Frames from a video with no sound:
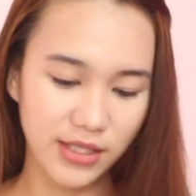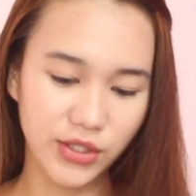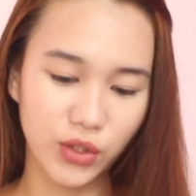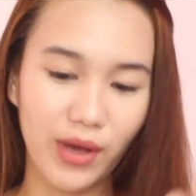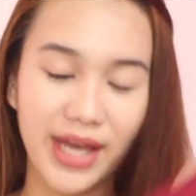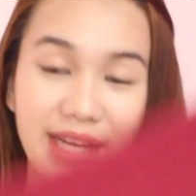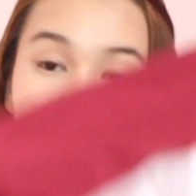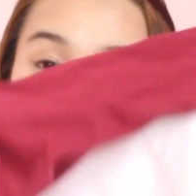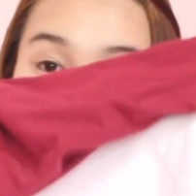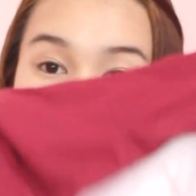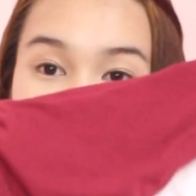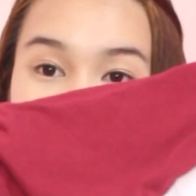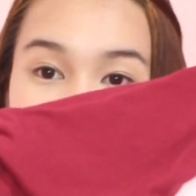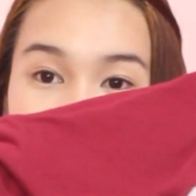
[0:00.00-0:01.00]
So, I
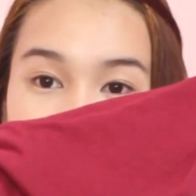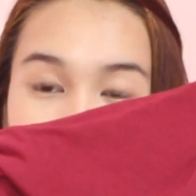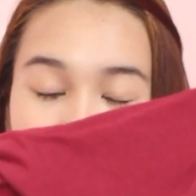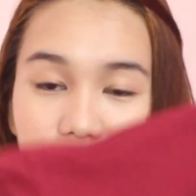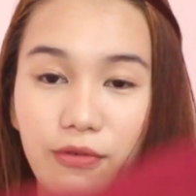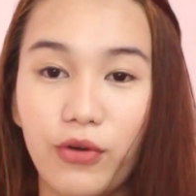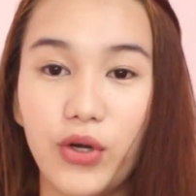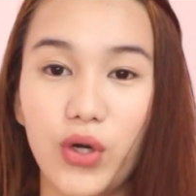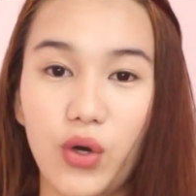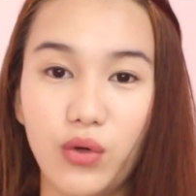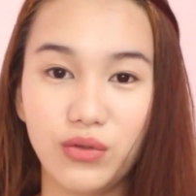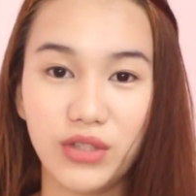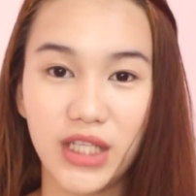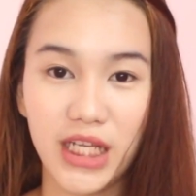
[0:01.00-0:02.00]
got this guys for
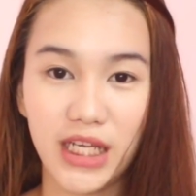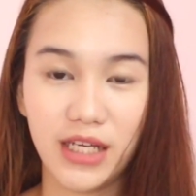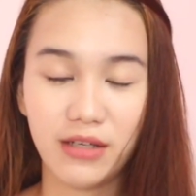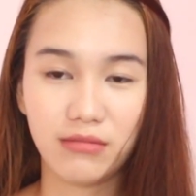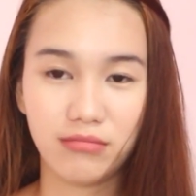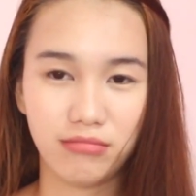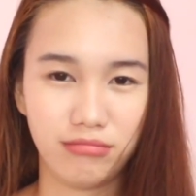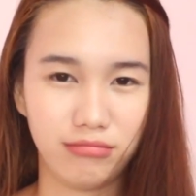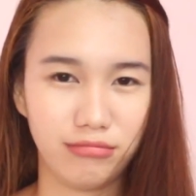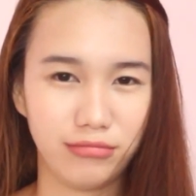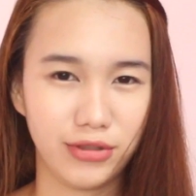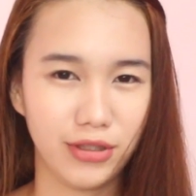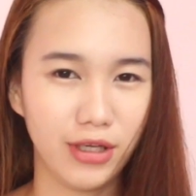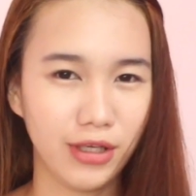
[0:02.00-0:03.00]
only...
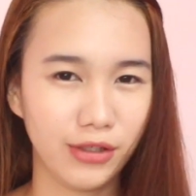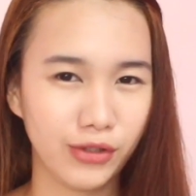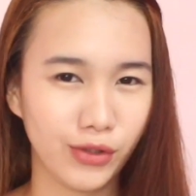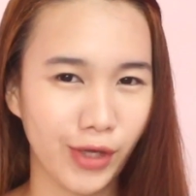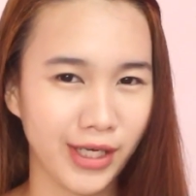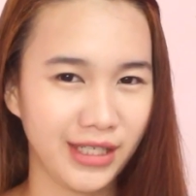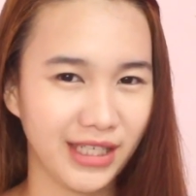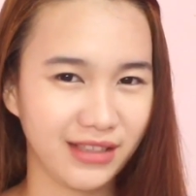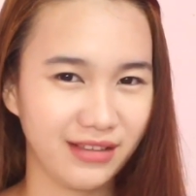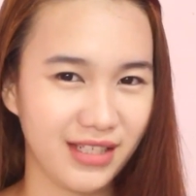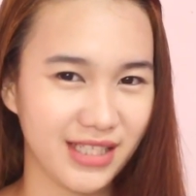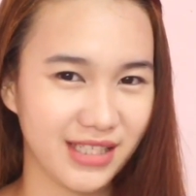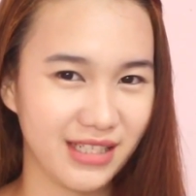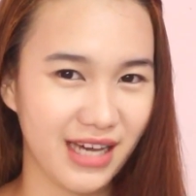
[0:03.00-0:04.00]
So, I got
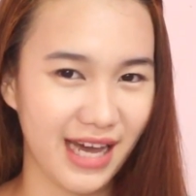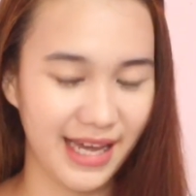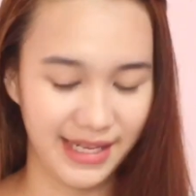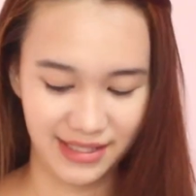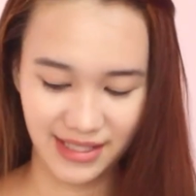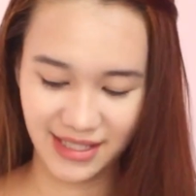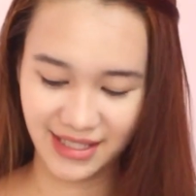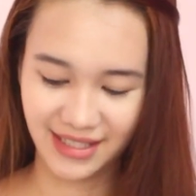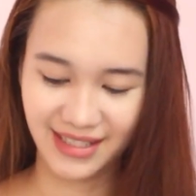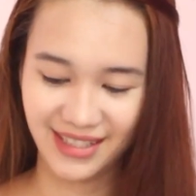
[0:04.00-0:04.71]
this guys.